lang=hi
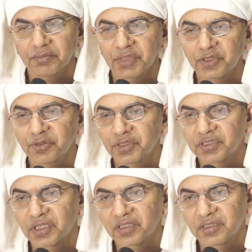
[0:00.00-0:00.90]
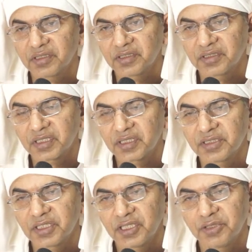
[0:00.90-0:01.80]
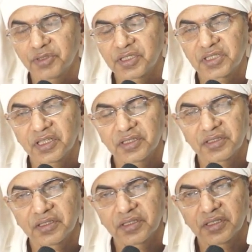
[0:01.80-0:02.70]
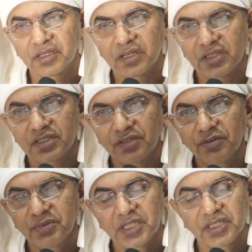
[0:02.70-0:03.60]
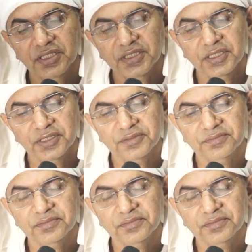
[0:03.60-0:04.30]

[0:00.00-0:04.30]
मित्रों के साथ सखी सहेलियों के साथ हस्ती में बिता देते हैं